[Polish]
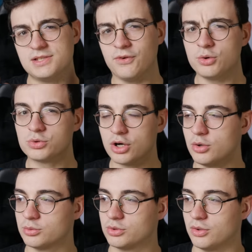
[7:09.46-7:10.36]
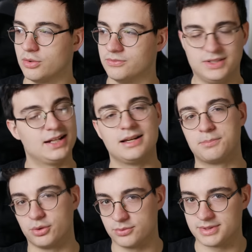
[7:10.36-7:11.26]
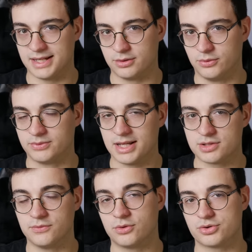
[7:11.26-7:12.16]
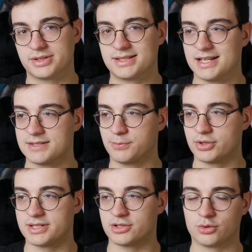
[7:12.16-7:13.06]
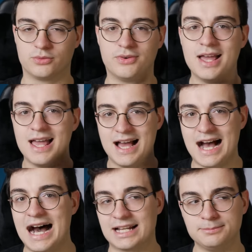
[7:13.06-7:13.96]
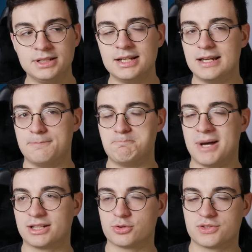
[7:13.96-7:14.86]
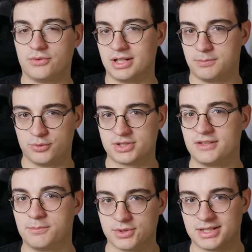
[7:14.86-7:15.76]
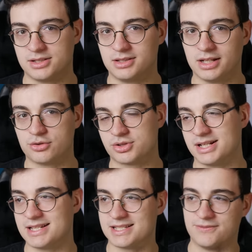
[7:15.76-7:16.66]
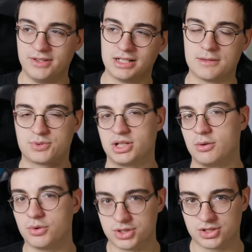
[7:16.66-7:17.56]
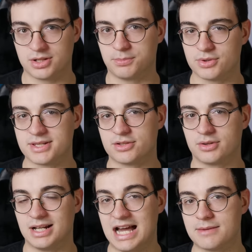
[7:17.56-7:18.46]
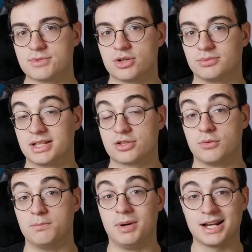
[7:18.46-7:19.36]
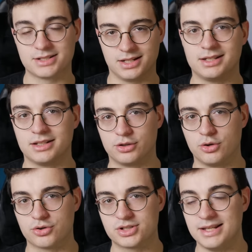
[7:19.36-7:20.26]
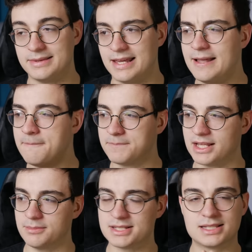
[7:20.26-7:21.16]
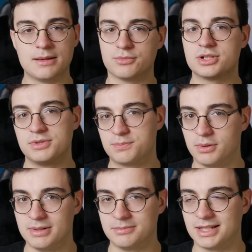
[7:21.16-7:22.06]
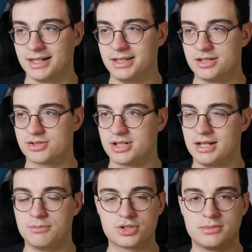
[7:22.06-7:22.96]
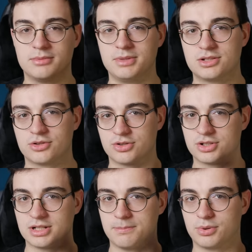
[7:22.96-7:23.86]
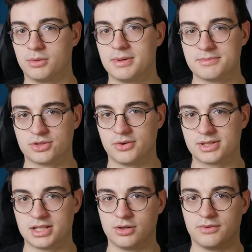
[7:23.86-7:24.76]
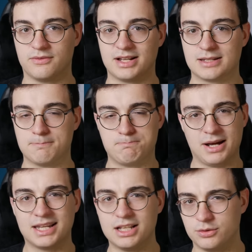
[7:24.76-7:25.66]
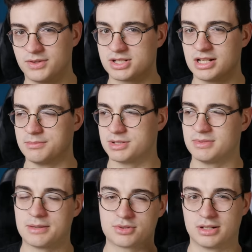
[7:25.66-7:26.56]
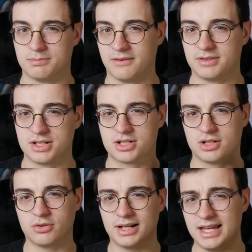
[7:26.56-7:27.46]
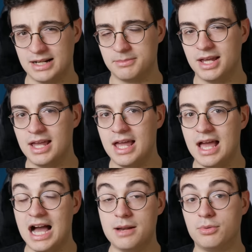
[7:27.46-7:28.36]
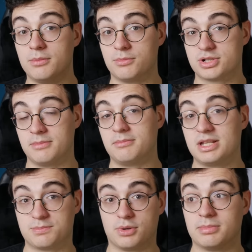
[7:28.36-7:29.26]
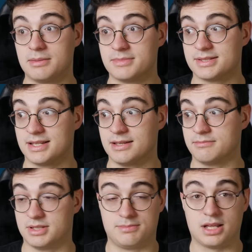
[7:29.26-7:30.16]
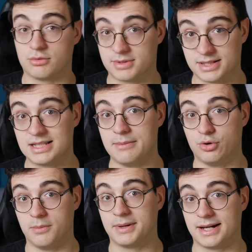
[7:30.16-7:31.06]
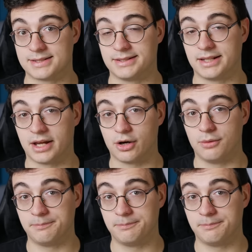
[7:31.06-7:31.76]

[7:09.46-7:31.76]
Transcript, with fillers: Swoją drogą to wiele producentów NASów korzysta z procesorów procesorów ARM. Ma to swoje plusy w postaci tego, że zwykle przyjęło się, że procesory ARM są nieco bardziej energooszczędne, natomiast tam może być problem taki, że możemy mieć troszeczkę problem z doinstalowywaniem pakietów, jeżeli byśmy na przykład bawili się dockerem, albo możemy mieć problem ze zmianą systemu operacyjnego.